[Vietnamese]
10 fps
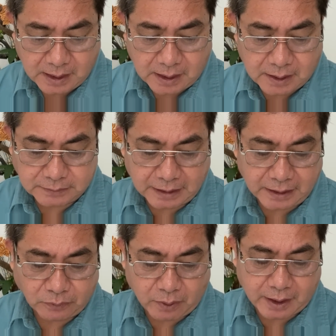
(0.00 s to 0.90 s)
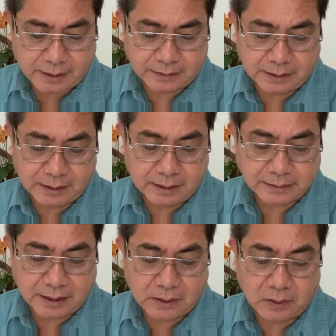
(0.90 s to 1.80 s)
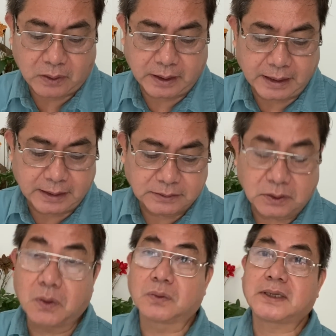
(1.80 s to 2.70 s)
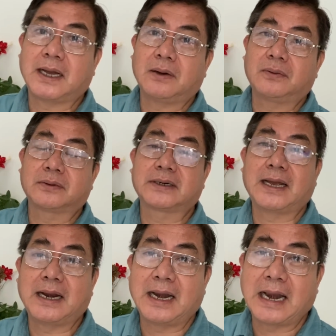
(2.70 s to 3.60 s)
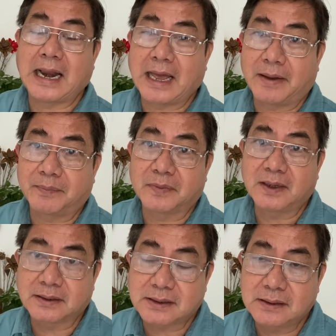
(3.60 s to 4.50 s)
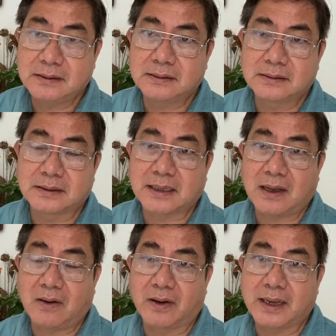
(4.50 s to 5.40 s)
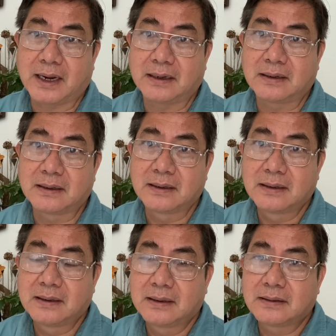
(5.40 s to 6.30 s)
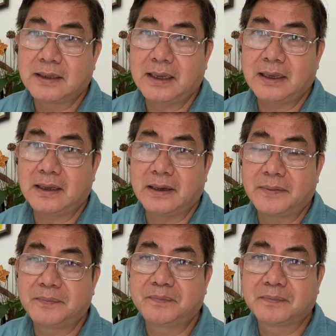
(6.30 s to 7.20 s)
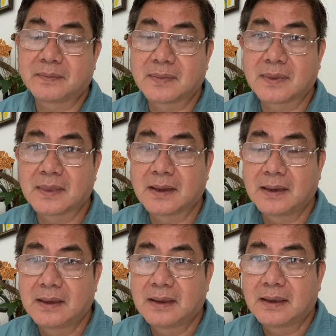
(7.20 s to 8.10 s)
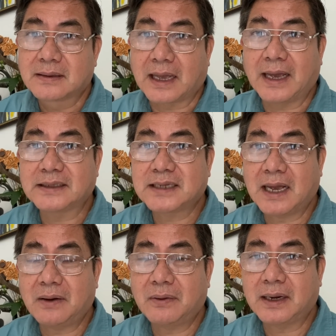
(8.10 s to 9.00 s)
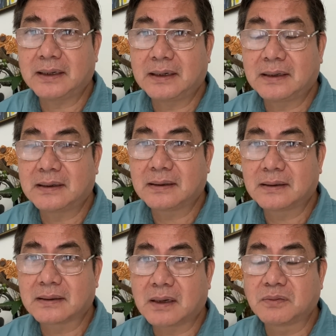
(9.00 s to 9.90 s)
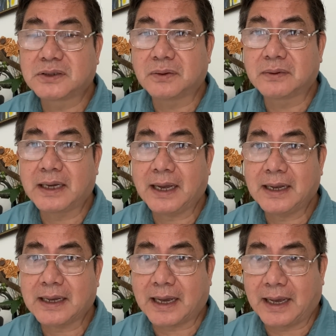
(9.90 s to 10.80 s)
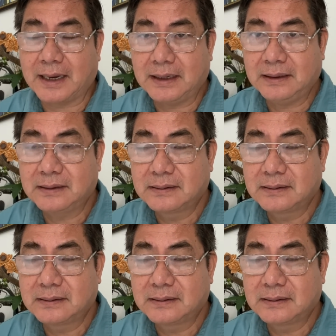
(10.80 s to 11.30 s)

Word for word: Ở tại tòa thì người ta gọi anh Thu Tao ra làm nhân chứng, người ta hỏi anh thế um, tại sao anh ờ, không chịu ngăn cản